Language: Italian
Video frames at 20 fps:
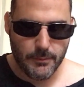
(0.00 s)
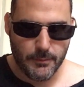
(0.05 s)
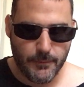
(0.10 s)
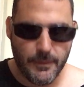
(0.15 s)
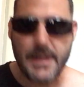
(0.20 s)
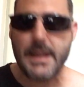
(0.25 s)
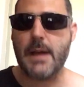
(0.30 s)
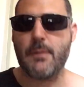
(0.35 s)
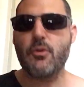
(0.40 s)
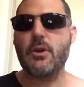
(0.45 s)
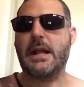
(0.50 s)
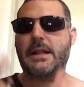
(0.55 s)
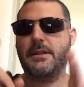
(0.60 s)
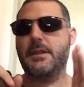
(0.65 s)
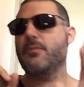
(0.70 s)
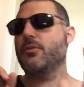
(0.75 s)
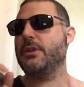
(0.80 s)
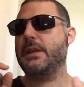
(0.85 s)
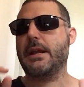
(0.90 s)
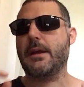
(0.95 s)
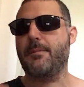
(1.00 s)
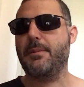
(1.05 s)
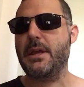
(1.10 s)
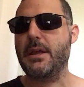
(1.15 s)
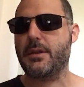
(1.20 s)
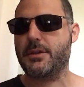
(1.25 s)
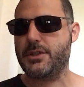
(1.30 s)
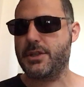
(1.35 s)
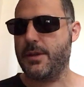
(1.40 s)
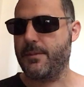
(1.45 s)
vediamo un attimo di
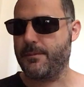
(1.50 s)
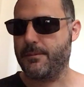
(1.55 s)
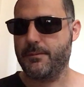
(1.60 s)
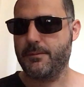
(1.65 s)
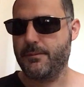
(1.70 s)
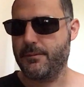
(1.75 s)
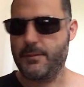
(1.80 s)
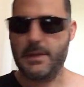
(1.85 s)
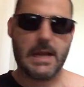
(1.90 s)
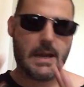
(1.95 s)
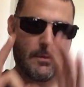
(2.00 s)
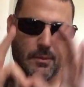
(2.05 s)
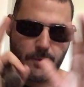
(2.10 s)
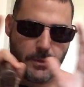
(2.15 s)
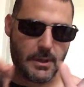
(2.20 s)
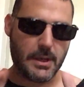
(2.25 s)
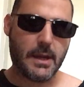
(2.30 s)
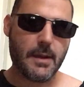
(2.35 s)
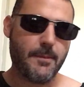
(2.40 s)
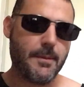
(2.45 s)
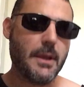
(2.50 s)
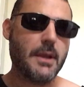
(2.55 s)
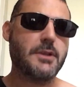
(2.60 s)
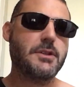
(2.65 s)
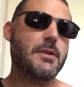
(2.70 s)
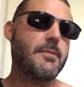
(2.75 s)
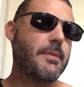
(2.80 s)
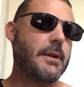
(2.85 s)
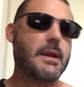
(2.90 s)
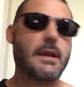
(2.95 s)
capirci, vediamo un po' di
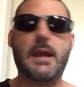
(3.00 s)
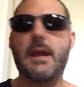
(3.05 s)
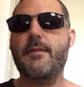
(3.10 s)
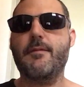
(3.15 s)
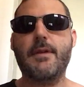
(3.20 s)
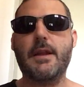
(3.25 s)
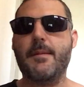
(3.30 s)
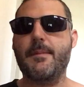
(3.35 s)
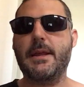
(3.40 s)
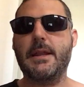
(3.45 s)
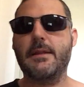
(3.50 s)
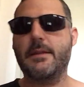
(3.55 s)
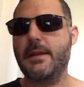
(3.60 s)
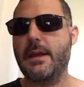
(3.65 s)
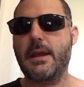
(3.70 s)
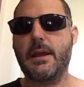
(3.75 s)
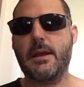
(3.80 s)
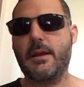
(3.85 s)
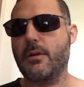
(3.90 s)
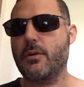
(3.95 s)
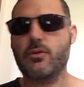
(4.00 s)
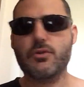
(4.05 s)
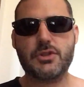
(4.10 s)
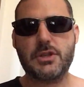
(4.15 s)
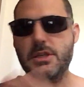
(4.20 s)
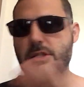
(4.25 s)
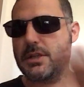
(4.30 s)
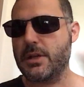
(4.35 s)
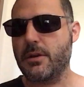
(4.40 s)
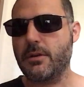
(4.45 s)
capirci perché veramente
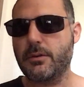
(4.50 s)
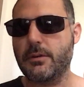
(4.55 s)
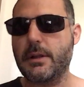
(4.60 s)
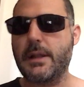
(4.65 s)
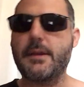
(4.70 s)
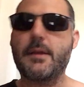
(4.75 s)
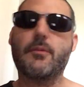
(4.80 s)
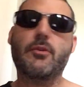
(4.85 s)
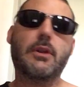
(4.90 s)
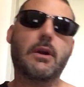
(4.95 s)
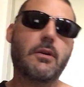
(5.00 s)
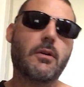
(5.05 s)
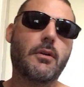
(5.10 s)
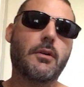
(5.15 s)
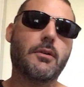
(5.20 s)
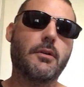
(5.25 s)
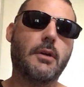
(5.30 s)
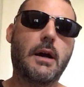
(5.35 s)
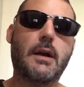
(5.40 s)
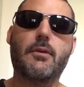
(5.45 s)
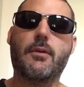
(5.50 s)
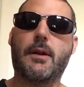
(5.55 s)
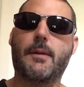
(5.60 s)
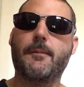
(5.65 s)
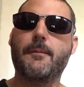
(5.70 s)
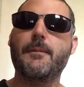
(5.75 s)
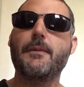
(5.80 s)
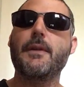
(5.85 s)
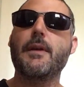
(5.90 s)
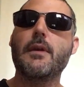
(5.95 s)
così se no non andiamo d'accordo. Allora,
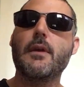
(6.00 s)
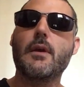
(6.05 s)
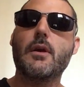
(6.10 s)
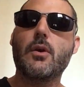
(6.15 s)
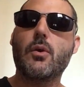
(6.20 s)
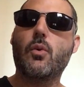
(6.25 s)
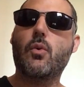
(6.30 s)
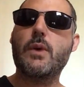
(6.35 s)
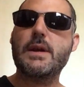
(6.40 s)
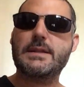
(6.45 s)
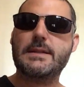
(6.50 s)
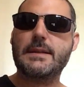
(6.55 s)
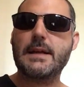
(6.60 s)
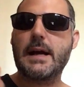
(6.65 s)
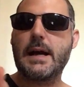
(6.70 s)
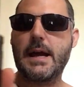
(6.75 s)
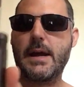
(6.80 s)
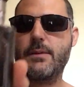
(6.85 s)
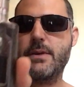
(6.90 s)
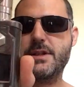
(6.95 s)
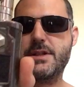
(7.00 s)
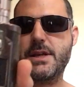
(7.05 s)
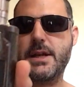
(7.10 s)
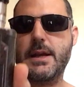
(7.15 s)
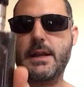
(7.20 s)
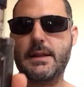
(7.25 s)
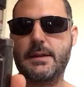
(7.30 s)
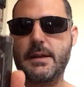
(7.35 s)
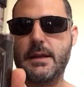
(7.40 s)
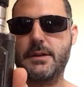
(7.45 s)
questa è una
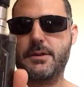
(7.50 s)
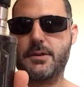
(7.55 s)
sigaretta